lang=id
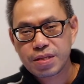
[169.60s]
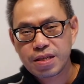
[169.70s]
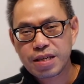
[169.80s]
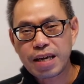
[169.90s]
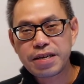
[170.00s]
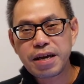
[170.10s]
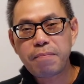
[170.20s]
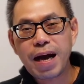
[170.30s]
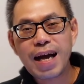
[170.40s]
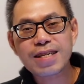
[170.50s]
Dan dia
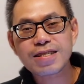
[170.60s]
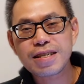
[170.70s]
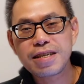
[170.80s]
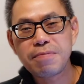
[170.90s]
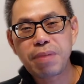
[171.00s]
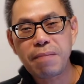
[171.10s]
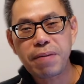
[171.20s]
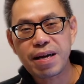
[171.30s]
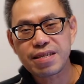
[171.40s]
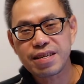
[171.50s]
mengasihi
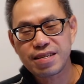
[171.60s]
Bapaknya.